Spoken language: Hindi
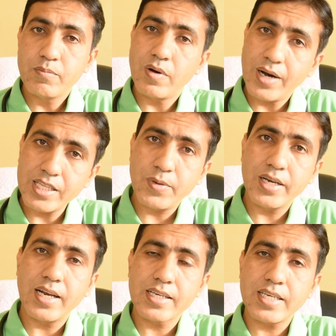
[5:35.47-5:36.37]
मवाद
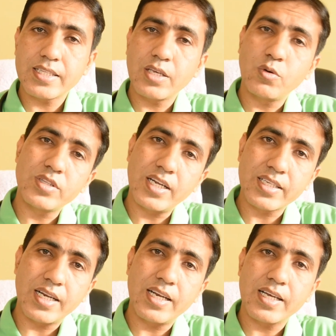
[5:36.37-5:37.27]
बनने लग जाती है वो
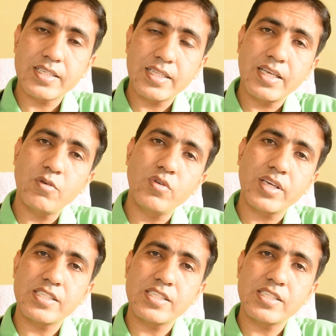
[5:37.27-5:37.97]
दर्द करने लग जाते हैं उन